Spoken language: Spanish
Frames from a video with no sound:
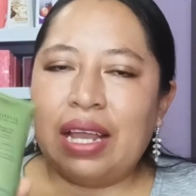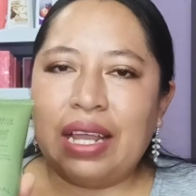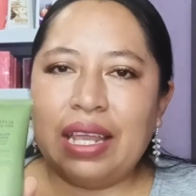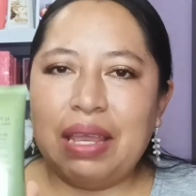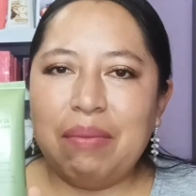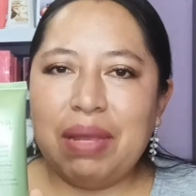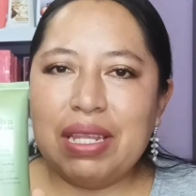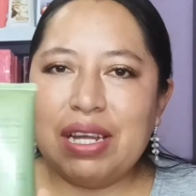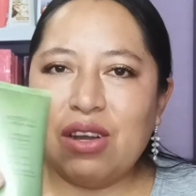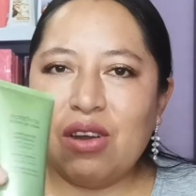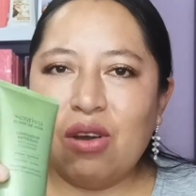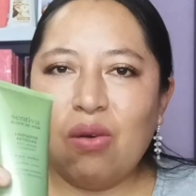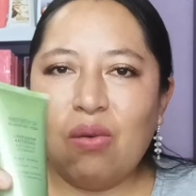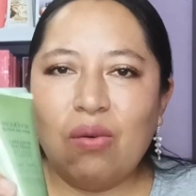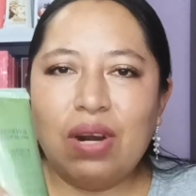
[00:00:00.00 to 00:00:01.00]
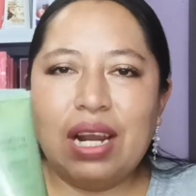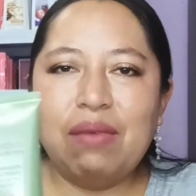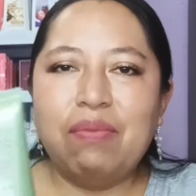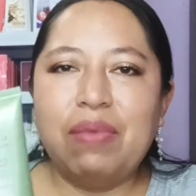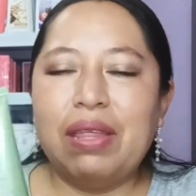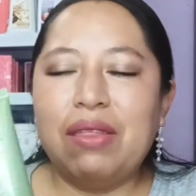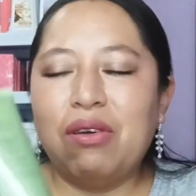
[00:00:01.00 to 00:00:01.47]
Aquí me llegó
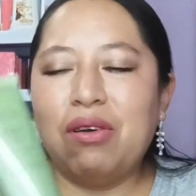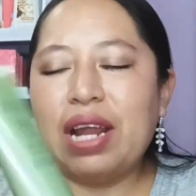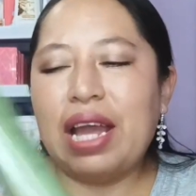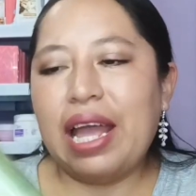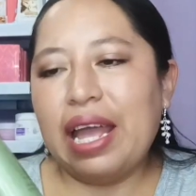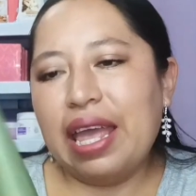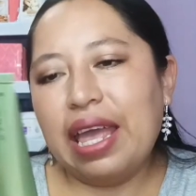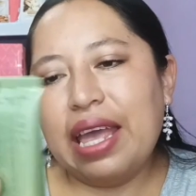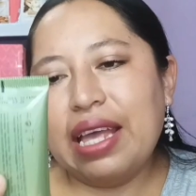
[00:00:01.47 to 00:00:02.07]
una limpiadora,